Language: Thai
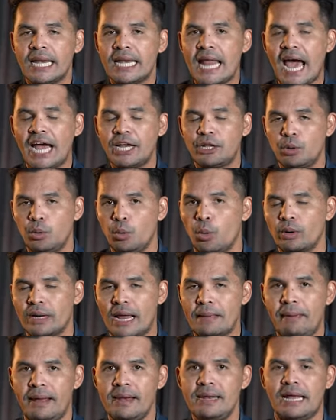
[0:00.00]
ได้ถูก
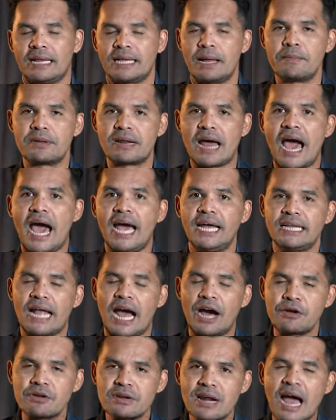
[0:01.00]
ในเบนเนี่ยทำร้าย
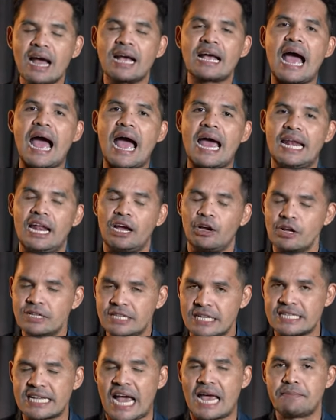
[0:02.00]
ทั้งร่างกายและก็
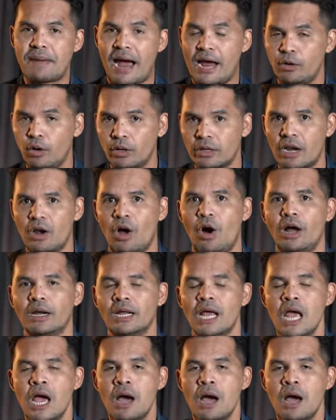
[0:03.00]
จิตใจมาโดยตลอด